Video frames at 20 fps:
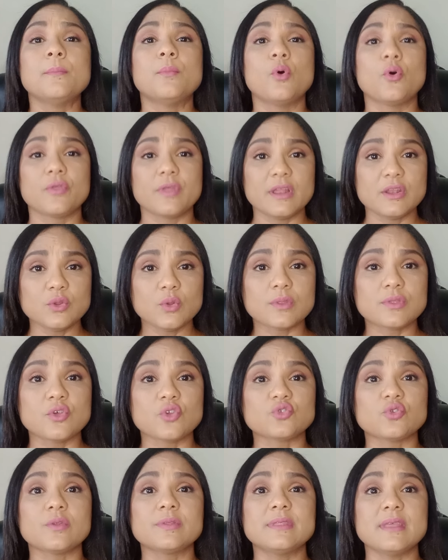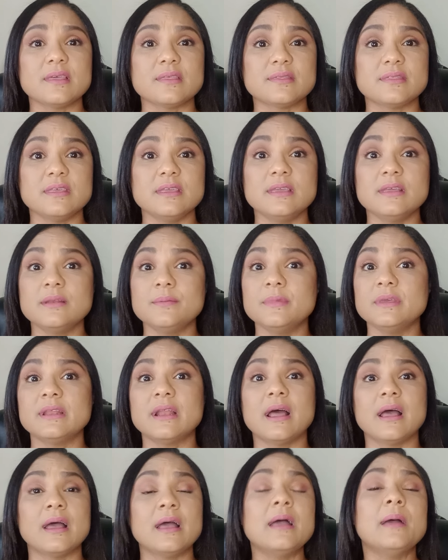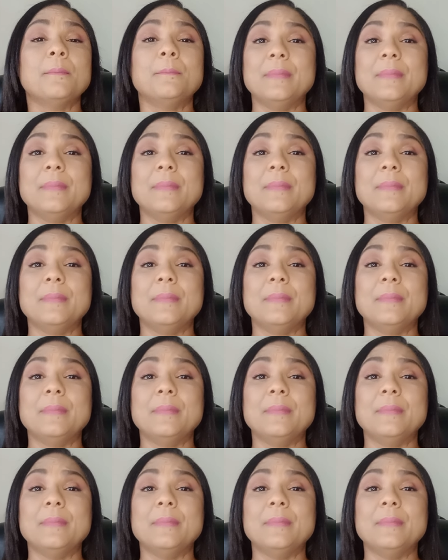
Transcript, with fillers: poder nosotros decir, mira,